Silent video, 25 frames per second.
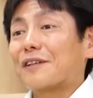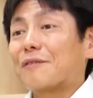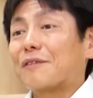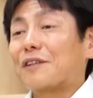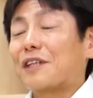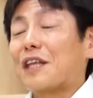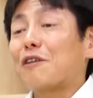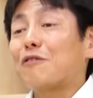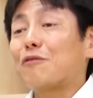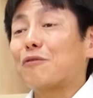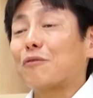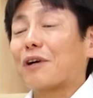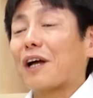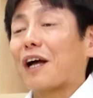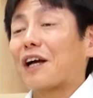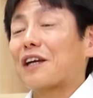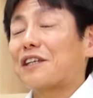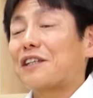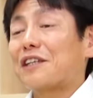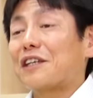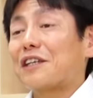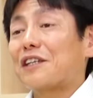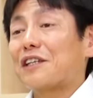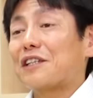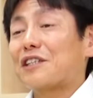デルの画
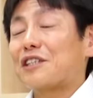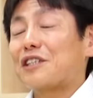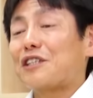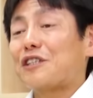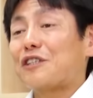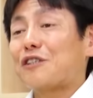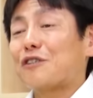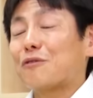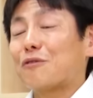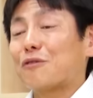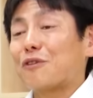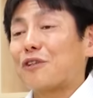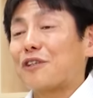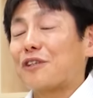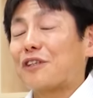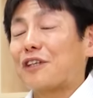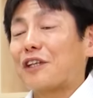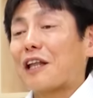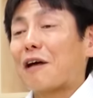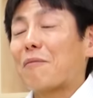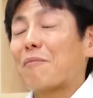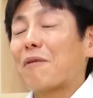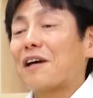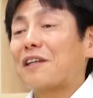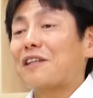期的な新商品っ
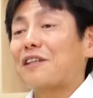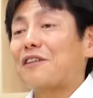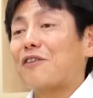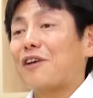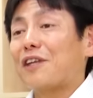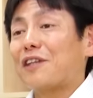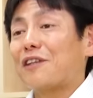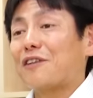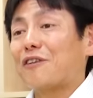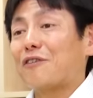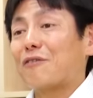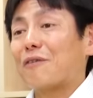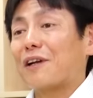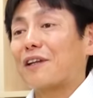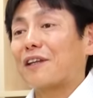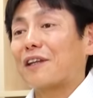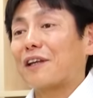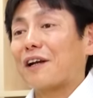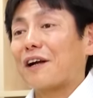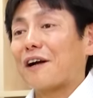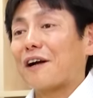て名前で言えって言われた